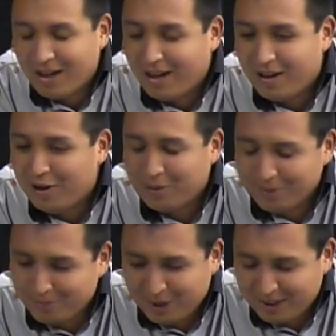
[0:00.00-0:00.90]
yo
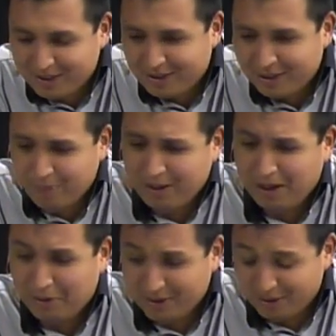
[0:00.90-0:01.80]
voy a rescatar
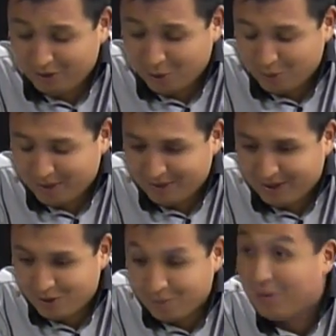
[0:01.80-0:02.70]
palabras del
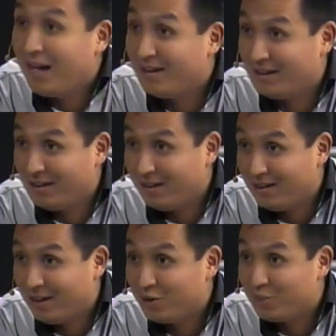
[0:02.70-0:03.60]
documental Compadre de
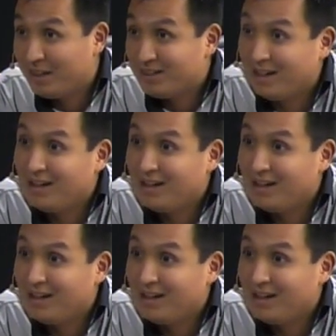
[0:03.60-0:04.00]
Carlos Mesa.